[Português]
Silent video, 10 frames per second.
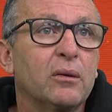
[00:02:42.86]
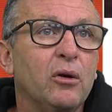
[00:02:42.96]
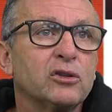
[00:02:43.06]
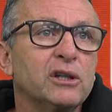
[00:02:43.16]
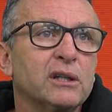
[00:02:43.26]

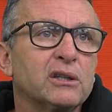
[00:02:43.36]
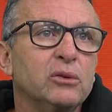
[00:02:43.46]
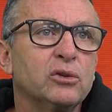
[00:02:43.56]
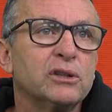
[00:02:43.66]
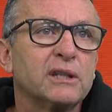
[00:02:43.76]
Qual
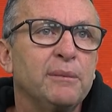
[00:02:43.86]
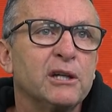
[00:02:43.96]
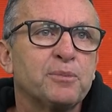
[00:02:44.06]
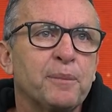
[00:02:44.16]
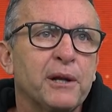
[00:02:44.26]
seleção hoje está
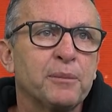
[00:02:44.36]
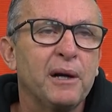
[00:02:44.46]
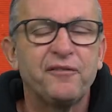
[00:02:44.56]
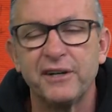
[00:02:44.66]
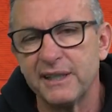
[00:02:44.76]
mais preparada?
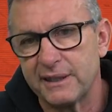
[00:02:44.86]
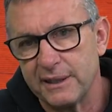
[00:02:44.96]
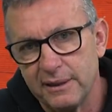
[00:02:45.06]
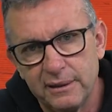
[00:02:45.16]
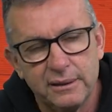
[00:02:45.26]
A
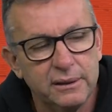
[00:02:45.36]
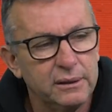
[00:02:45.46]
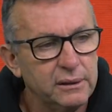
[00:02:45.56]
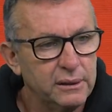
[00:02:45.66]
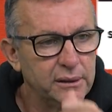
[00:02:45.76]
França. Oh.
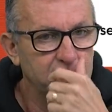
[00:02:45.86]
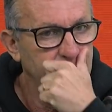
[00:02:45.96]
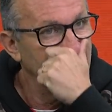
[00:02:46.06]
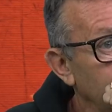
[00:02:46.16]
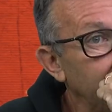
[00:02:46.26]

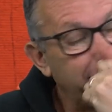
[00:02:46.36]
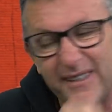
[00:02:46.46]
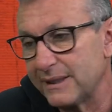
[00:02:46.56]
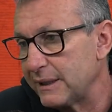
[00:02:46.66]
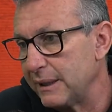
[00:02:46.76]
A
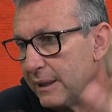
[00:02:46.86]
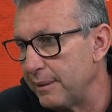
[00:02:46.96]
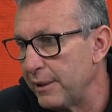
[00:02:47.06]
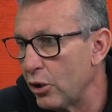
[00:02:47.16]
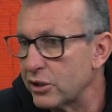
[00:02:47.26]
França é
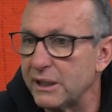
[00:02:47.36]
a melhor